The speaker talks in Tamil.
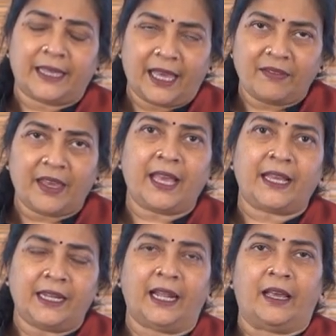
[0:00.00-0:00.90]
தேவையே
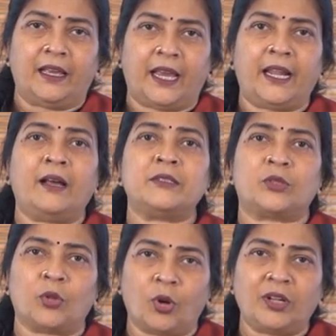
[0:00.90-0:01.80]
இல்லை ஏன்னா
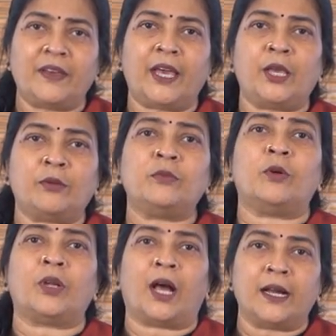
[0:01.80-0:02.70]
தோல்வியையும்
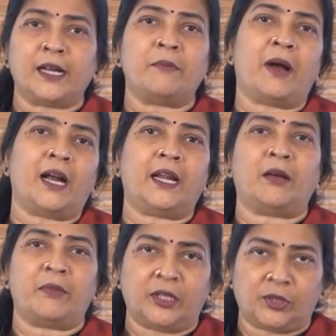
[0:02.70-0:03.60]
ஒரு அங்கமாக
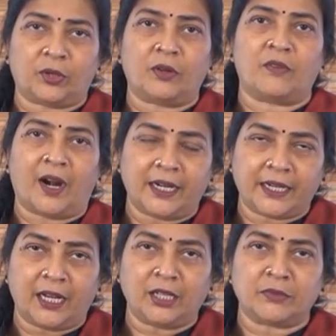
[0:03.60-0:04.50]
நாம் எடுத்துக்கணும்
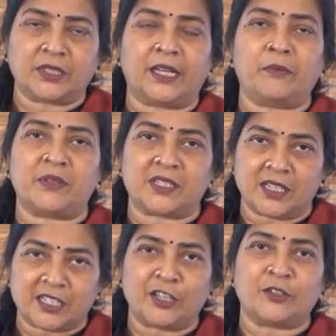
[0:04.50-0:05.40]
வாழ்க்கையிலையும் சரி
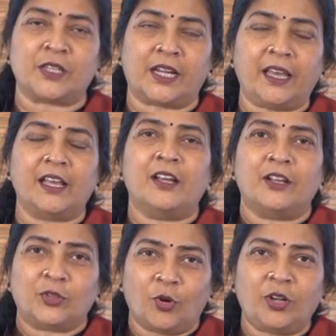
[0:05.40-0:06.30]
பிஸ்னஸ்லேயும் சரி
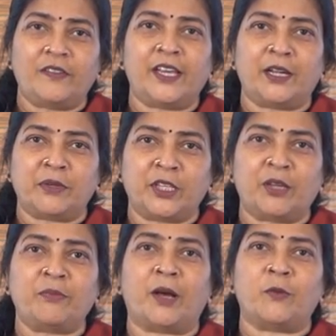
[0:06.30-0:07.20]
தோல்வி
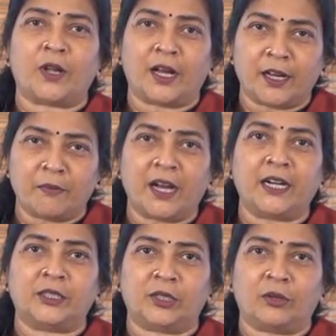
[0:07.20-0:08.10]
என்பதையும் நாம் ஒரு
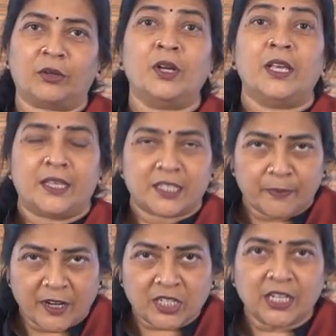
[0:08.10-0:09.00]
அங்கமாக எடுத்துக்கணும்
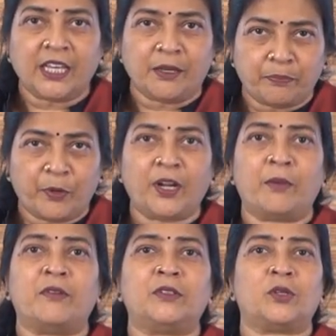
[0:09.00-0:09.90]
எஸ்பெஷலி இப்போ
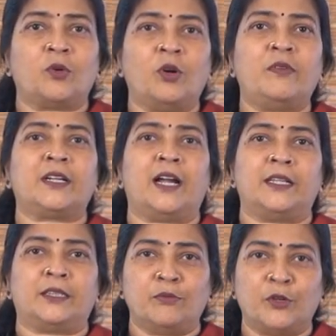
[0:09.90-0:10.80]
நம்ம வந்து கோவிட்
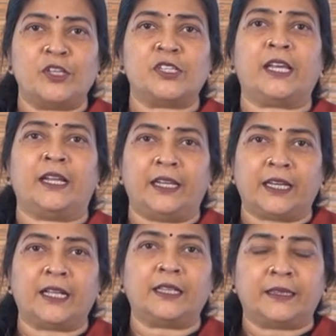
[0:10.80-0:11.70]
காலத்தை முடிஞ்சு
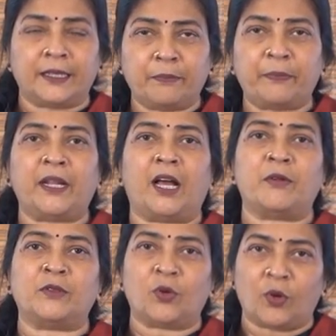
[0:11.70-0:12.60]
இன்றைக்கி தான் திருப்பி
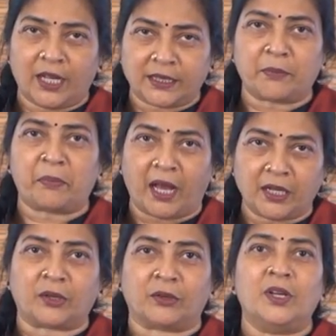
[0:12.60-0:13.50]
நாம் வந்து உலகத்தை
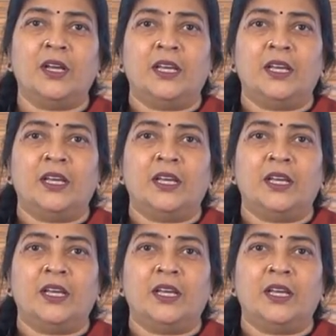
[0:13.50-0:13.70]
பார்க்குறோம்